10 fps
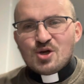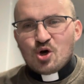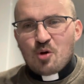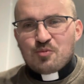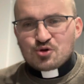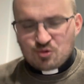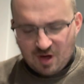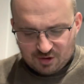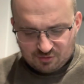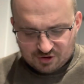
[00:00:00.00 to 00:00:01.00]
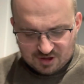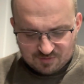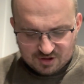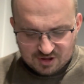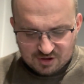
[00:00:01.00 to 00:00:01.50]
o posłaniu
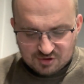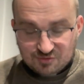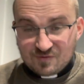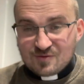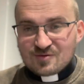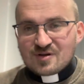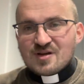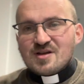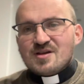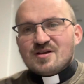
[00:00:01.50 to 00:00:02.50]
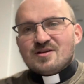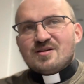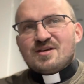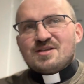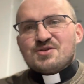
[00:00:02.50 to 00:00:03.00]
72,
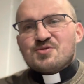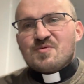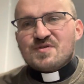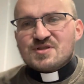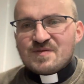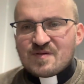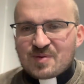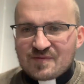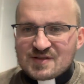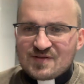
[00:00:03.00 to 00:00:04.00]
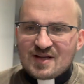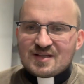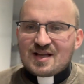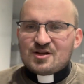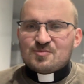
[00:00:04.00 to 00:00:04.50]
e, kiedy Jezus mówi, żniwo wprawdzie
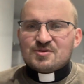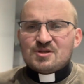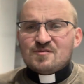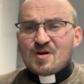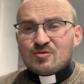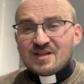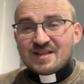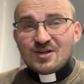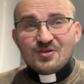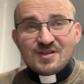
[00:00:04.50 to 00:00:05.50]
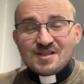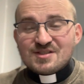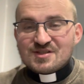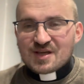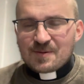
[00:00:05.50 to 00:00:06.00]
wielkie, ale robotniku mało, dlatego
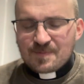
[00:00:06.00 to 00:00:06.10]
idźcie.